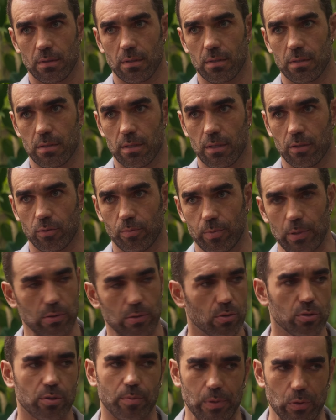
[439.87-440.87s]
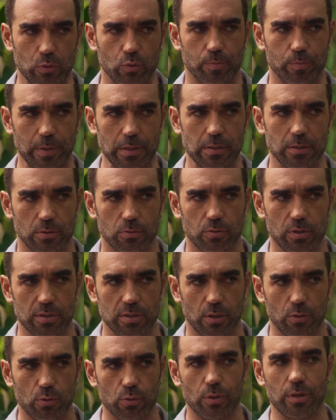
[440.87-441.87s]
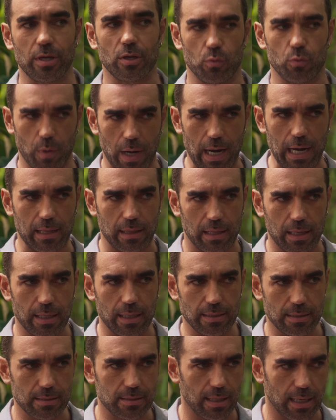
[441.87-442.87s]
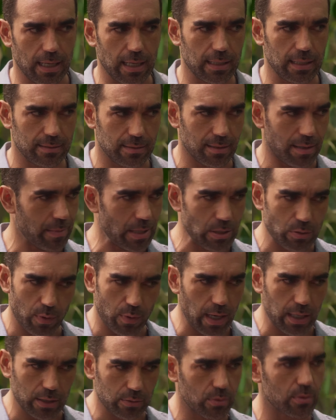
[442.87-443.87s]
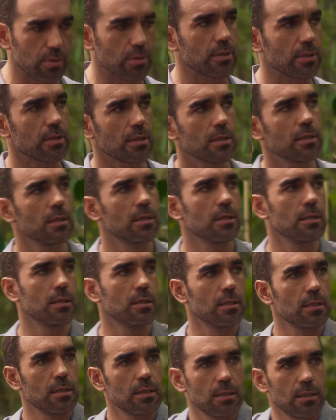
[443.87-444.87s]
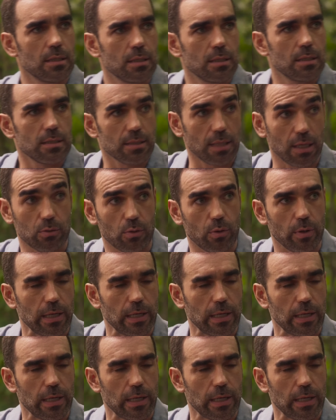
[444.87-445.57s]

Entiendo, pero no te preocupes. Estoy seguro que Eduarda está tramando algo y... algo